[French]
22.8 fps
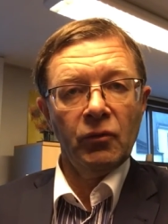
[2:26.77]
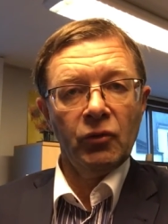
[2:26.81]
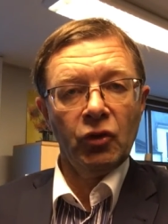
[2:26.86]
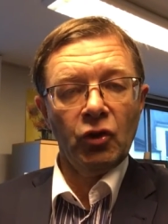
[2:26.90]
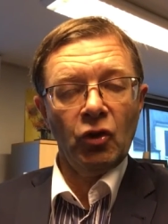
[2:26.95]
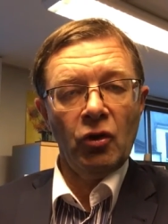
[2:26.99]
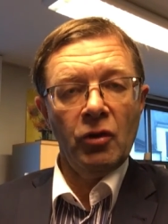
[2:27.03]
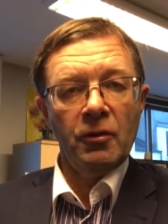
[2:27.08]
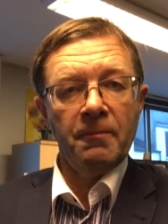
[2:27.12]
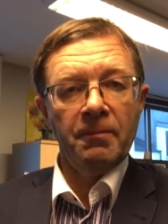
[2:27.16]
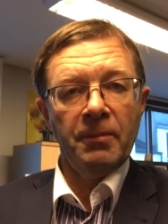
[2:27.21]

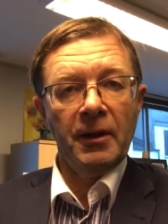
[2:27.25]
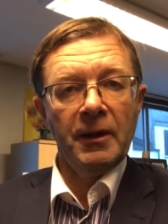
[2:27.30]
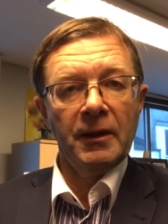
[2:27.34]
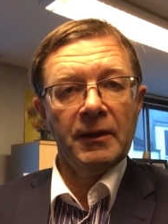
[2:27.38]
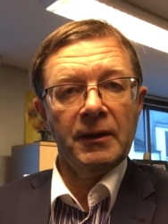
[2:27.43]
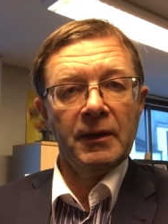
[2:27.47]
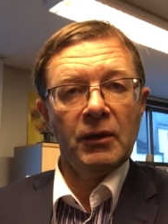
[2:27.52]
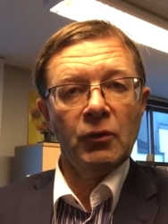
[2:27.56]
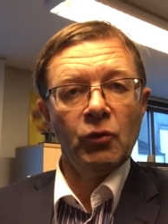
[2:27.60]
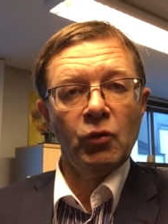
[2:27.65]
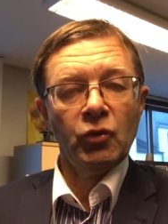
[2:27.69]
Trump a
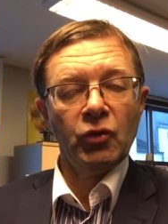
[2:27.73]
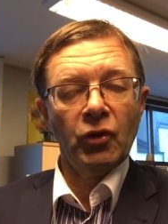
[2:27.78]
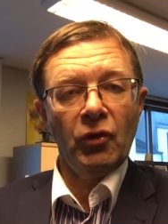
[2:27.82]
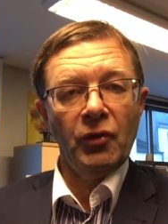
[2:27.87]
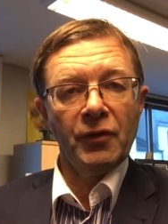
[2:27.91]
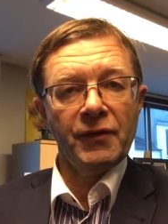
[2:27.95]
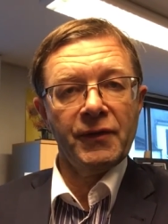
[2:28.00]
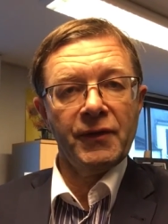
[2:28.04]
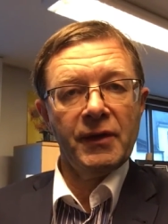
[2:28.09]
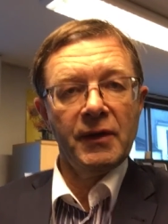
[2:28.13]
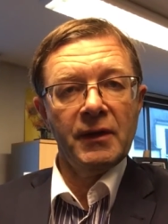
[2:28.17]
été
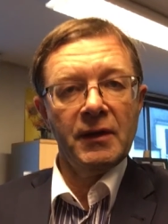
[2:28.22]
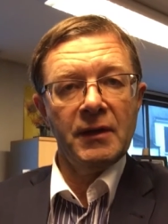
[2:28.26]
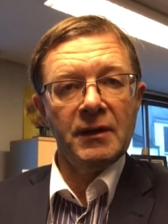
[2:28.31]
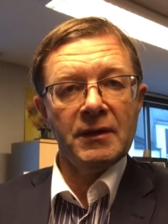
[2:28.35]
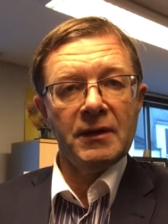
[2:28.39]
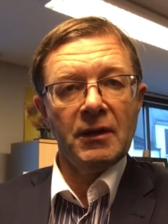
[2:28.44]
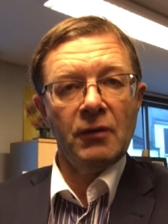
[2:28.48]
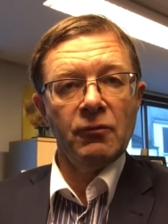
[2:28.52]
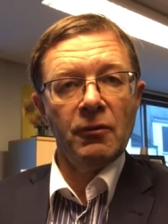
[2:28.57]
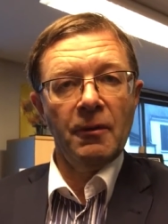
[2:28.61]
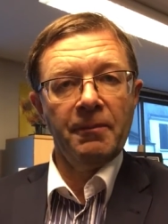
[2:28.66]
outrancier,
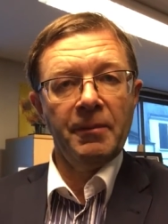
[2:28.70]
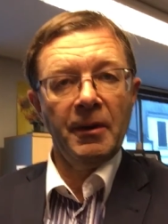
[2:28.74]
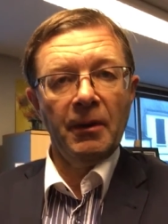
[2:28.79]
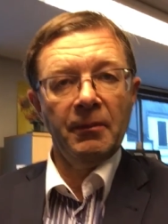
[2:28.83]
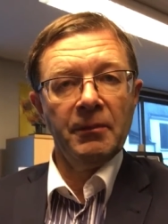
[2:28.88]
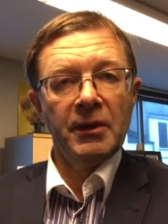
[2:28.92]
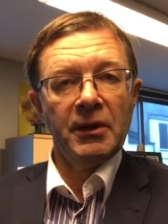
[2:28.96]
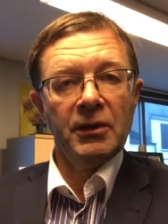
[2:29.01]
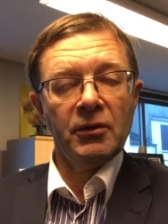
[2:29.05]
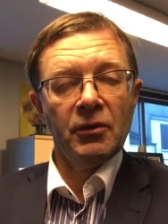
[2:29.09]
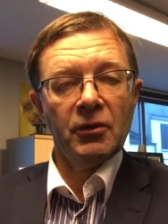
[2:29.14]
ça lui a
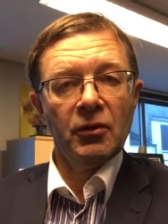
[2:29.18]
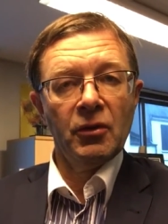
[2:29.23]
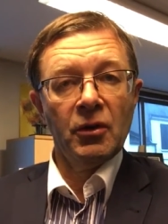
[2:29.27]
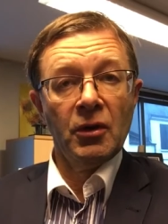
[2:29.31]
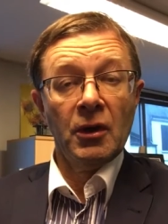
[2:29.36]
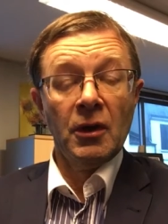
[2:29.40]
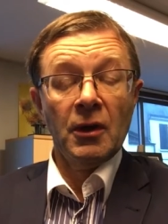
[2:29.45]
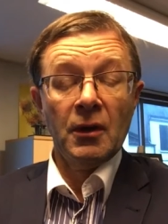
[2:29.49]
permis de